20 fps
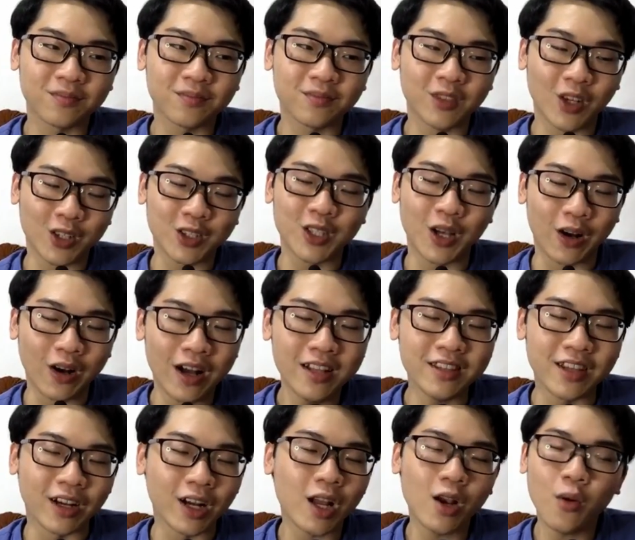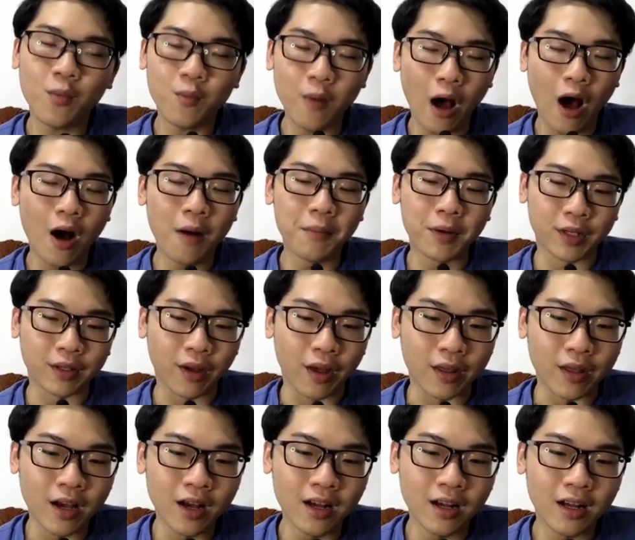thật sự á những cái lúc đó mình
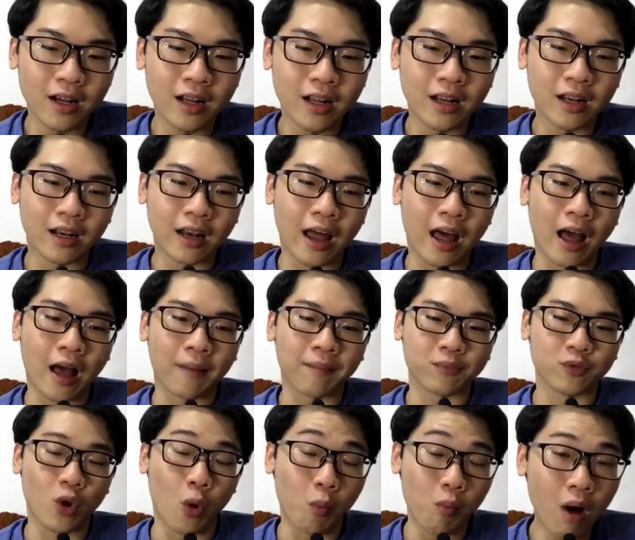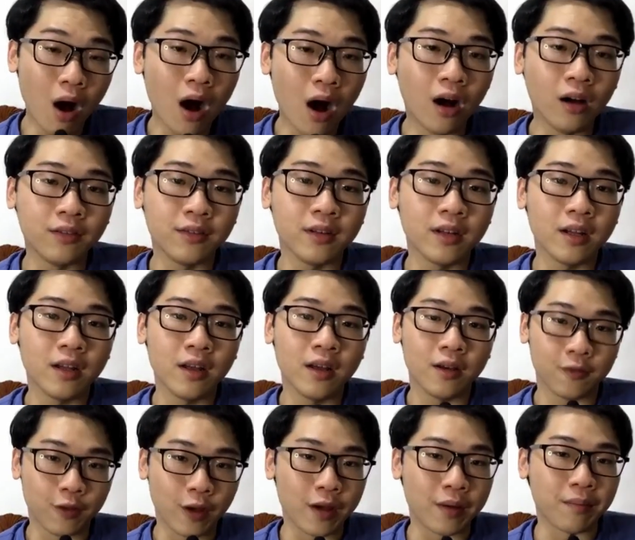nghĩ á là cũng hơn
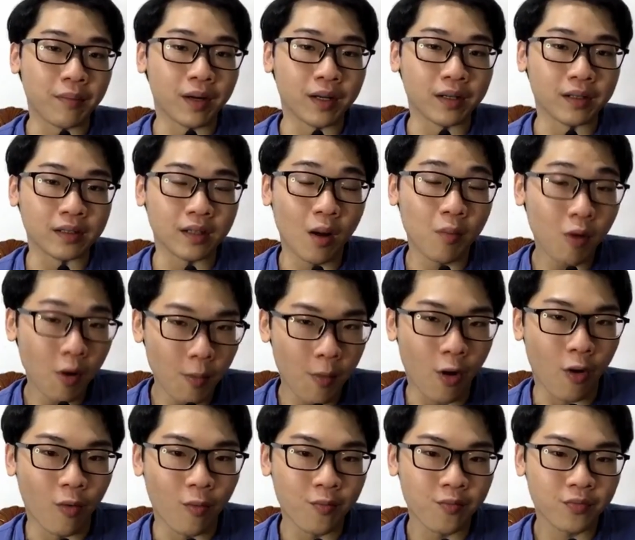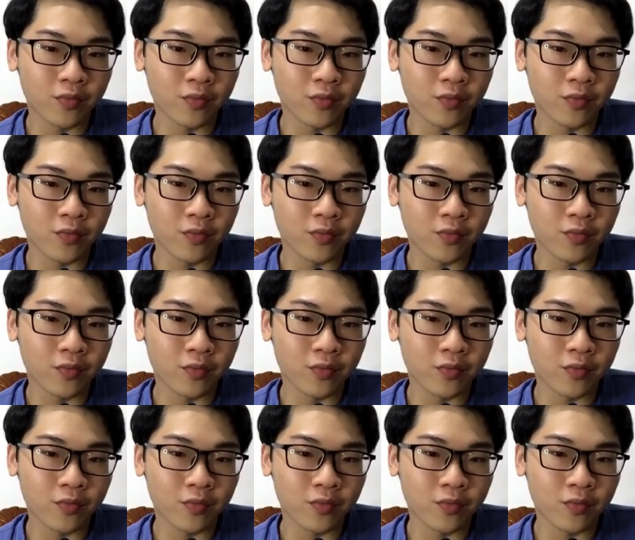vì mình không có bộ